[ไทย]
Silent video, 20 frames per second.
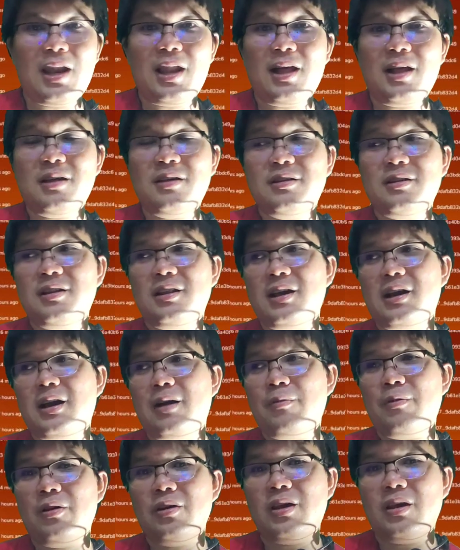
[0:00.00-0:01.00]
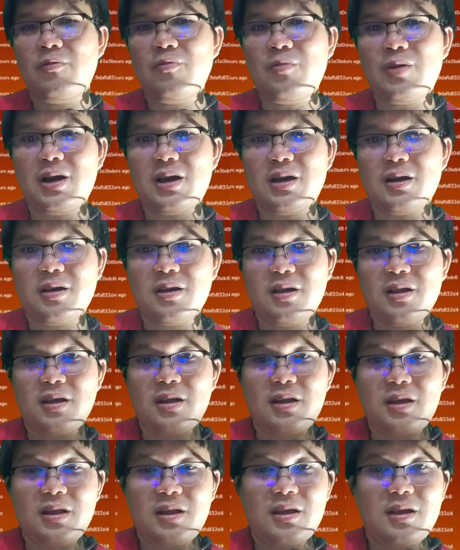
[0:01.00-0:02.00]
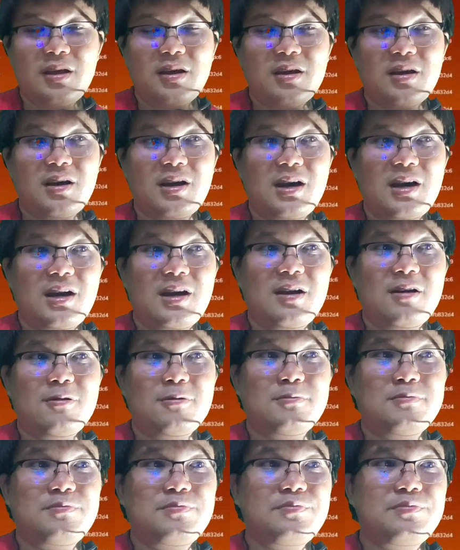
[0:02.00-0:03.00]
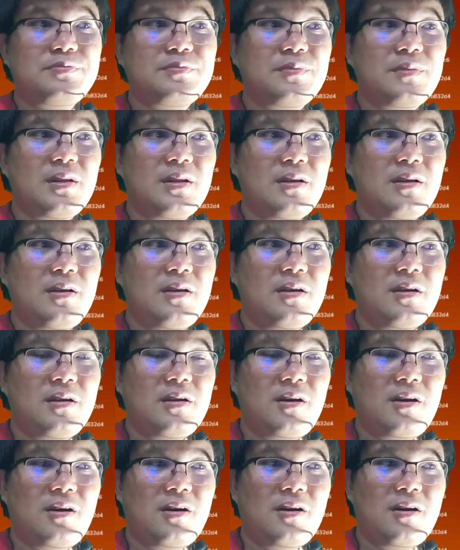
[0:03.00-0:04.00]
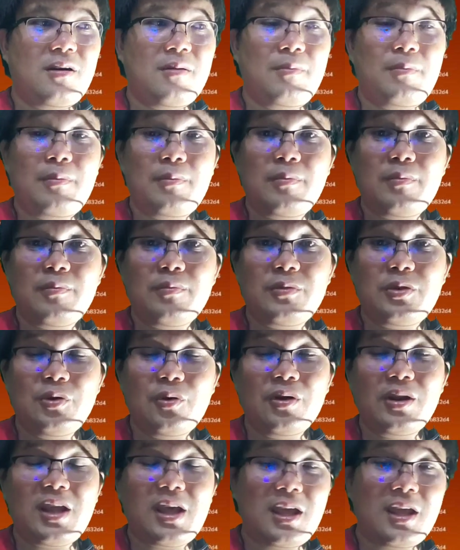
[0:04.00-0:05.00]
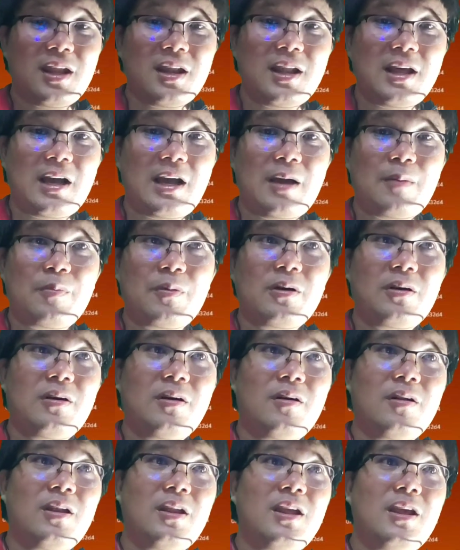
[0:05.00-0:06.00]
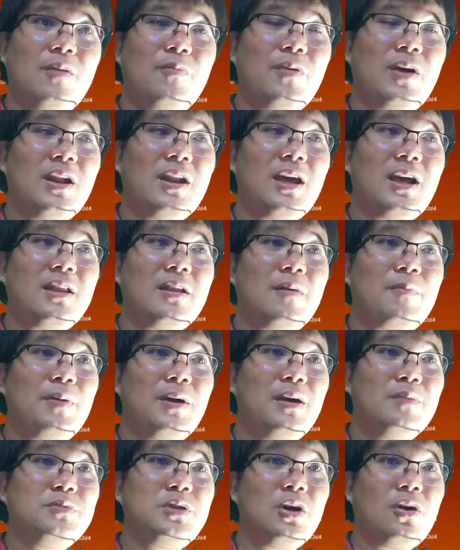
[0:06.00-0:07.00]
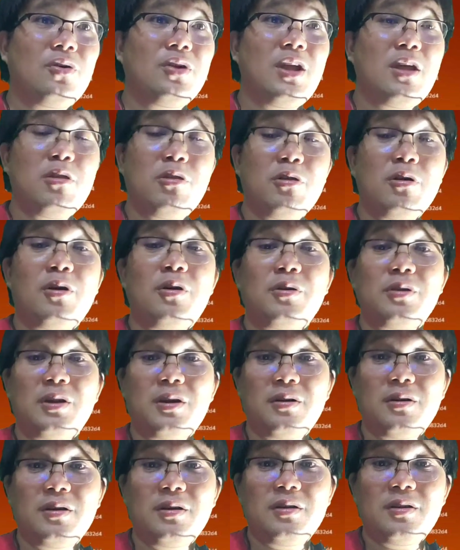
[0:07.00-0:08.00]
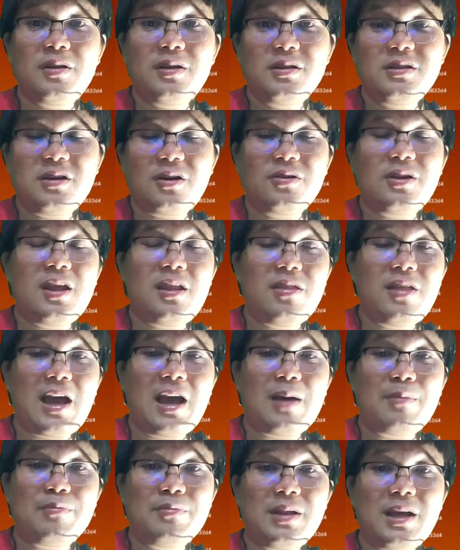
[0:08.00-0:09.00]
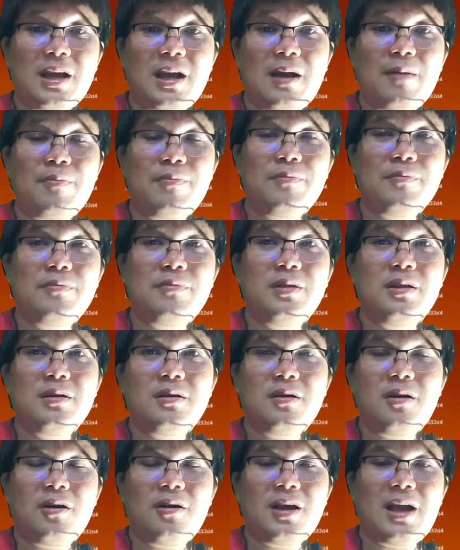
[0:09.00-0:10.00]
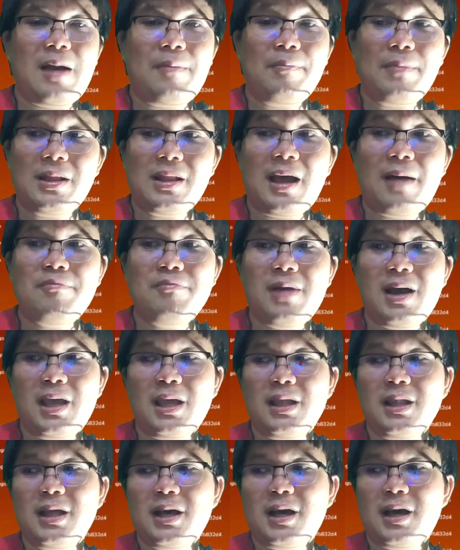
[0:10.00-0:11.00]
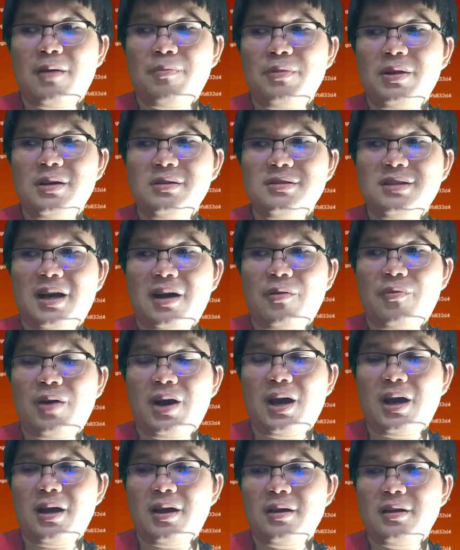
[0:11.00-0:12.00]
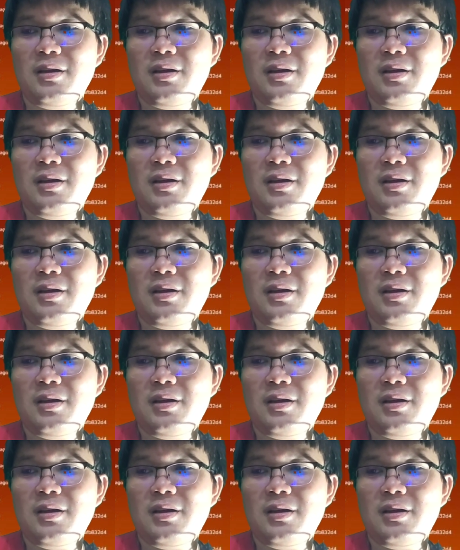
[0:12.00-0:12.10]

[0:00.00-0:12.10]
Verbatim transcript: วันแล้วนะครับ ก็คิดว่าอ่าก็ช่วงนี้นะครับ ก็คิดว่าน่าจะเพิ่มช่องที่สองเนาะช่องที่สามนะครับก็กลับมาทำใหม่นะครับ เนื่องจากว่า